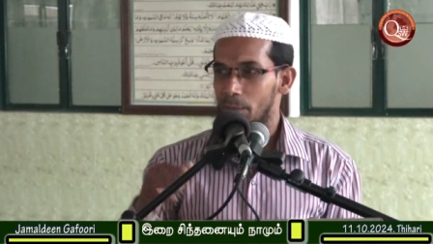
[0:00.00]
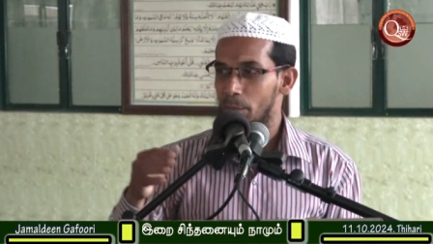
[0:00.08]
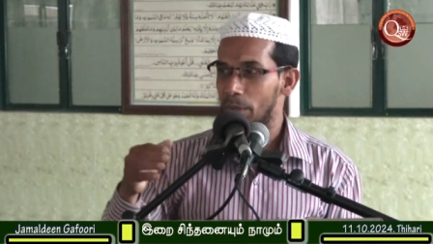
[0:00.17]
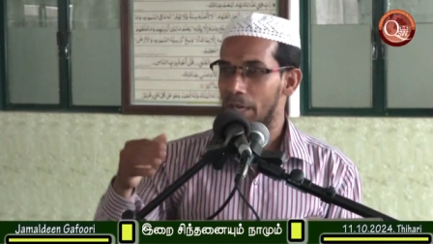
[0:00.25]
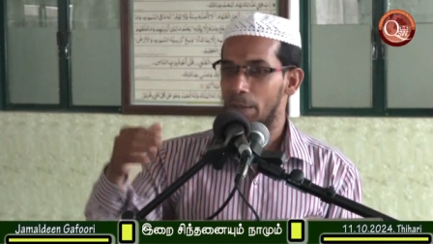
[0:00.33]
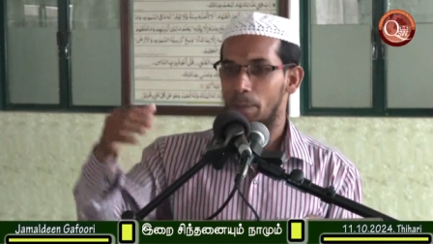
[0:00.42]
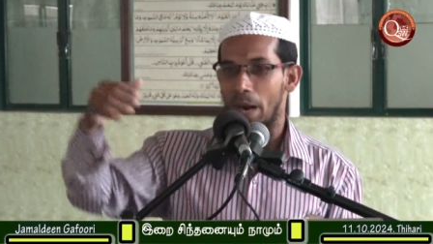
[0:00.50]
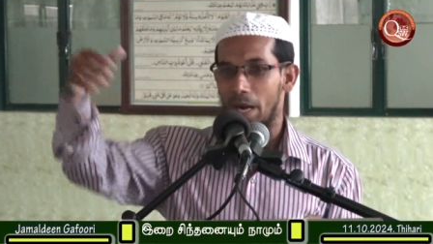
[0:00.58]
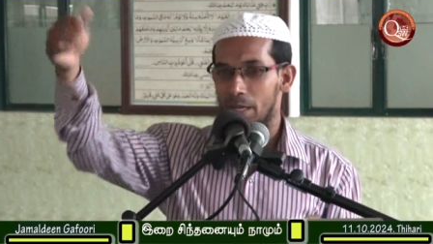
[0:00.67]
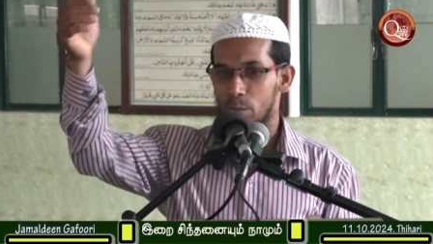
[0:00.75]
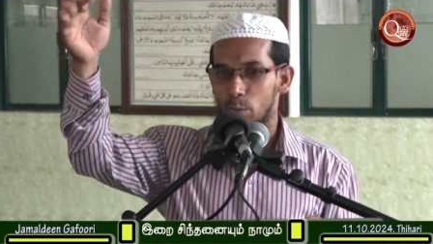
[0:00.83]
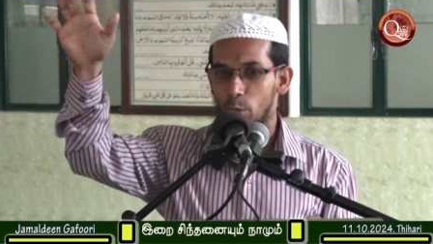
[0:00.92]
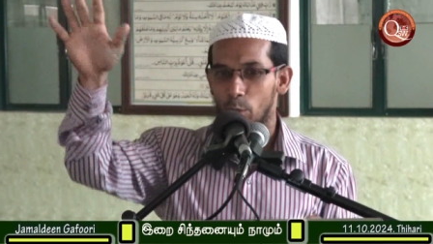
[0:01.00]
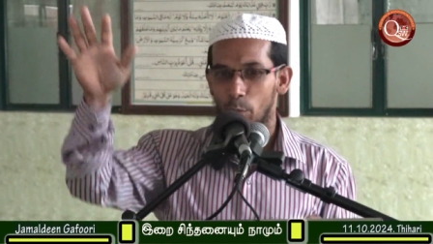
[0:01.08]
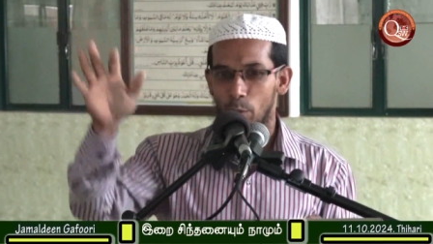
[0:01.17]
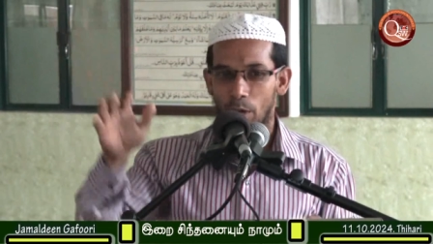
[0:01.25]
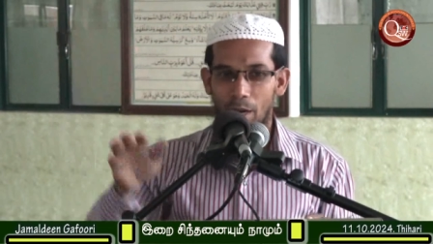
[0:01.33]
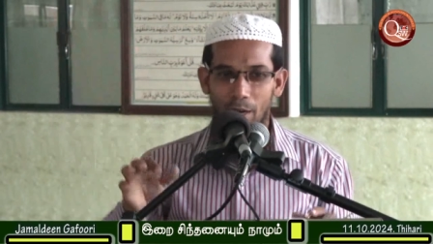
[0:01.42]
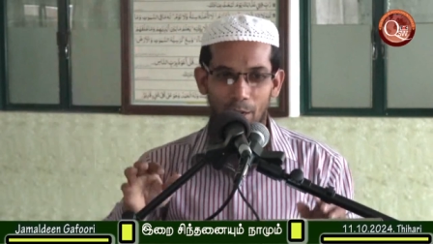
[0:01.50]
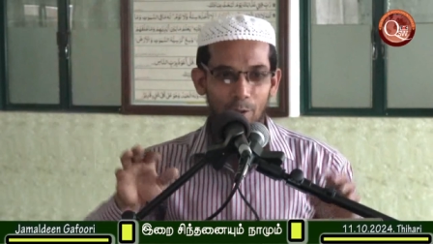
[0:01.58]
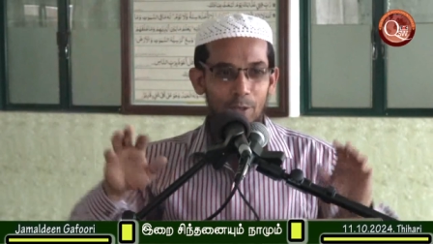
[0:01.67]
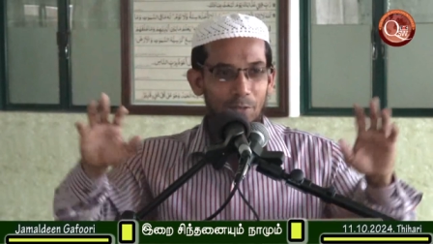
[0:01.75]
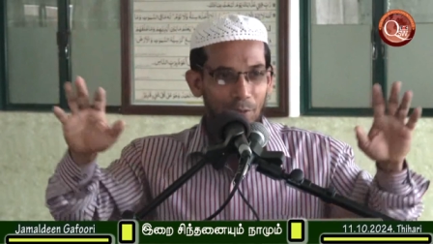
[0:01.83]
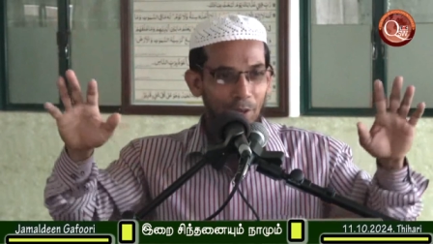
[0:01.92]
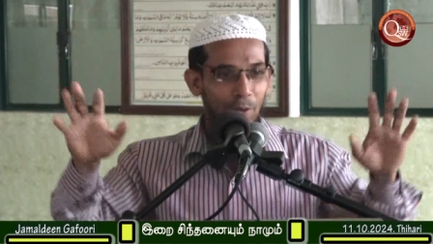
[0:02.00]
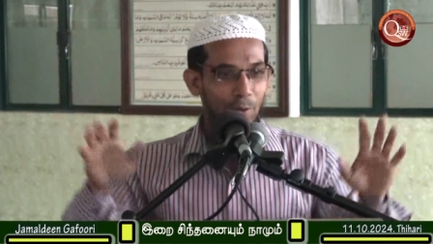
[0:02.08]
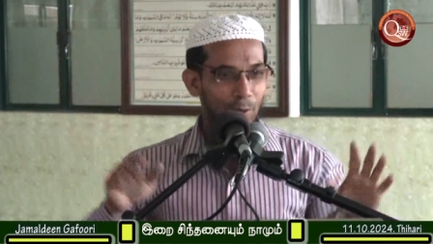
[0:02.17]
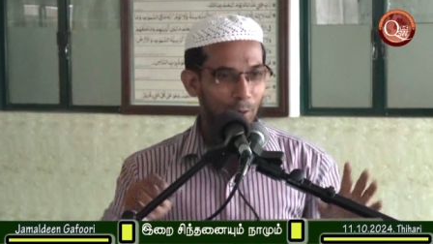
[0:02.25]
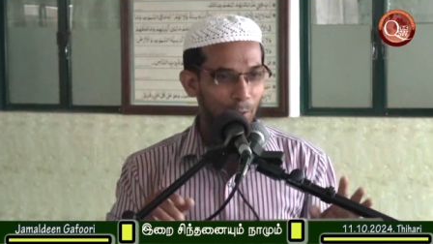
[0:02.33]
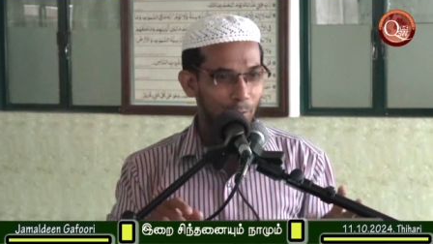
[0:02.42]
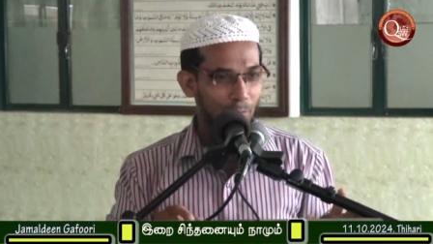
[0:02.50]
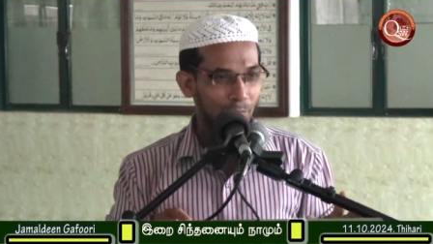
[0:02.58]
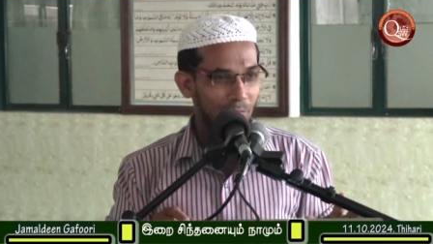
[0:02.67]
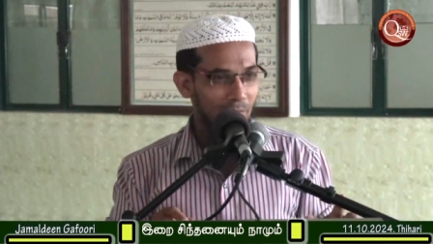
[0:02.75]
பிள்ளைகள் பா ஸ்கூலுக்கு போனாங்கன்னா கொஞ்சம் ஃப்ரீ ஒன்று இருக்கும்